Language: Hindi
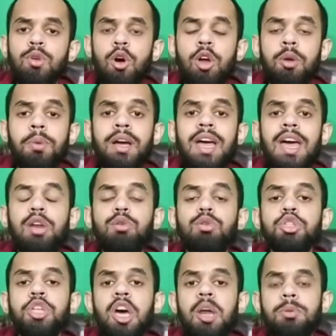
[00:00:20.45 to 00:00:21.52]
और बग़ैर कोई
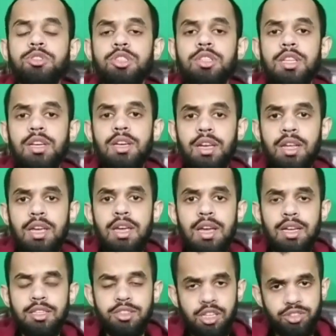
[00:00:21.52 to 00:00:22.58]
शरपसंदी करे
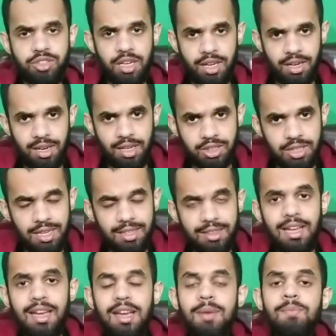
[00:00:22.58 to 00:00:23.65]
जलसा करना चाहता
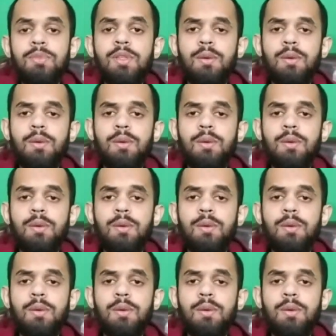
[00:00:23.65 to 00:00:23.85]
है